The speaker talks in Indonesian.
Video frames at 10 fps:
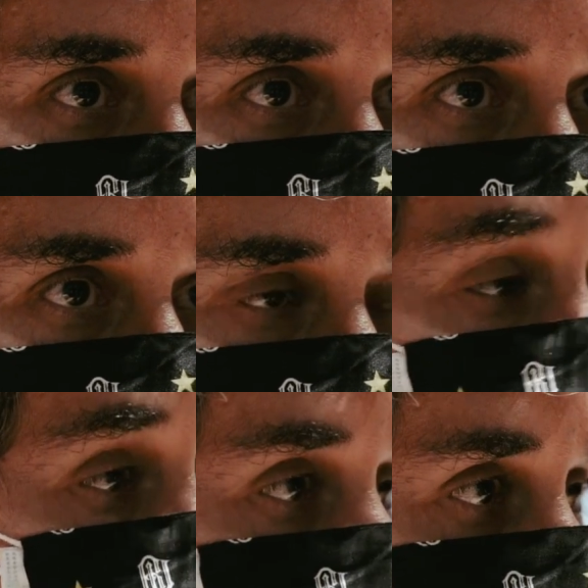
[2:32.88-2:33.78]
sama yang
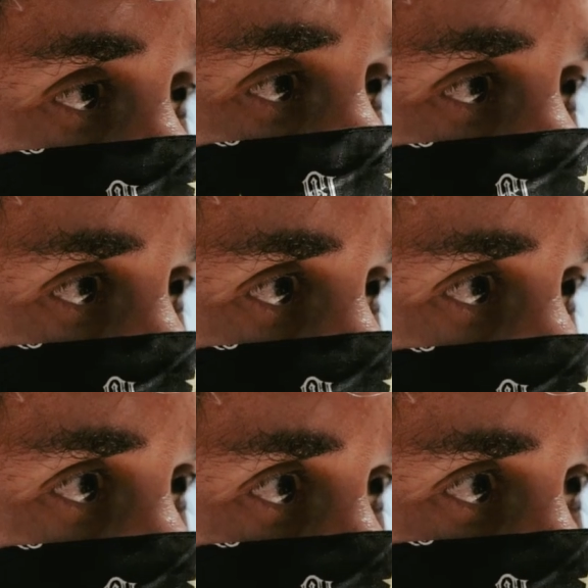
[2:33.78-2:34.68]
mantan mantan klub
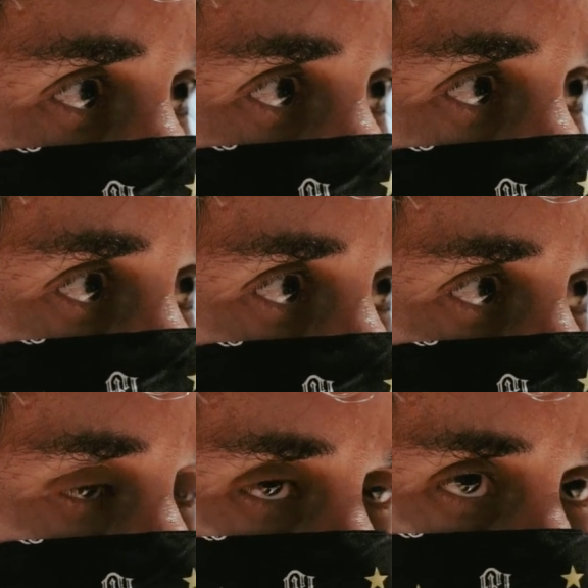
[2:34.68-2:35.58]
saya yang
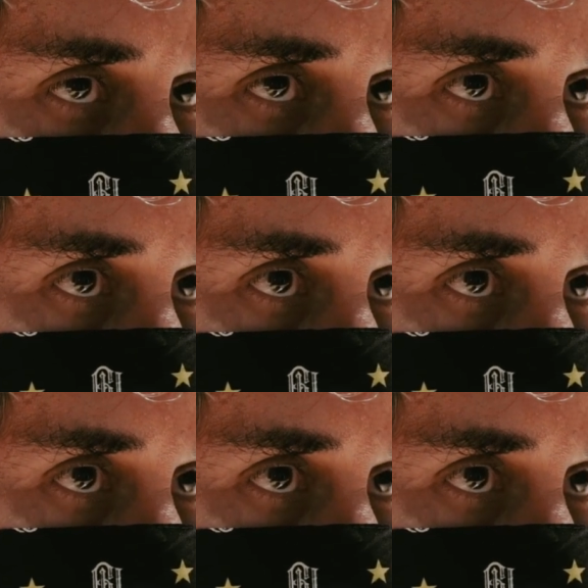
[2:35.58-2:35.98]
besok saya mau